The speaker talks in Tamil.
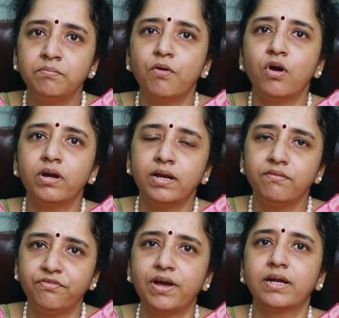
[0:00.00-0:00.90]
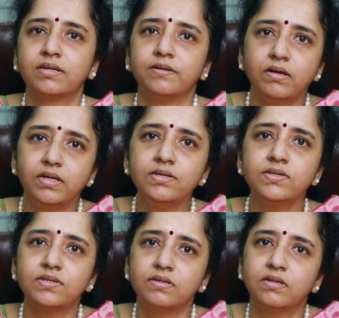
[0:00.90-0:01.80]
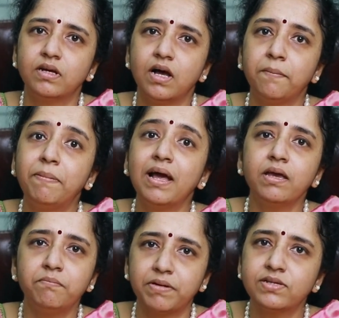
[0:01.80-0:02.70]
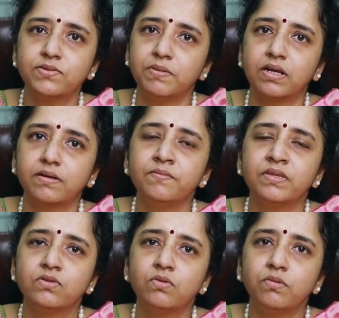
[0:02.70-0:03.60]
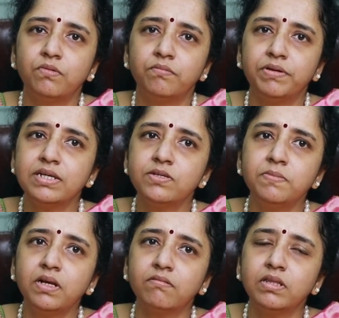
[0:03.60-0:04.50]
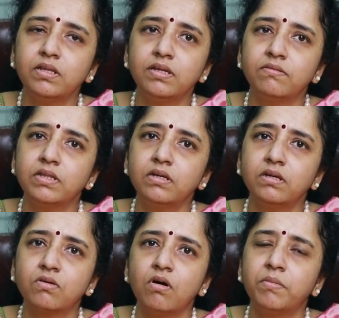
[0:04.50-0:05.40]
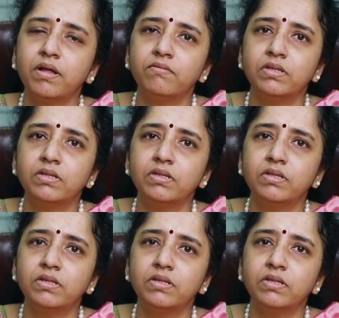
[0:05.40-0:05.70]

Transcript: இம்பார்ட்டன்ட் ஃபேக்டர் இஸ் அப்ளைங் பிரெஸ் மில்க் ஸோ பிரஸ்ட் மில்க் வந்து இது வந்து காமனாக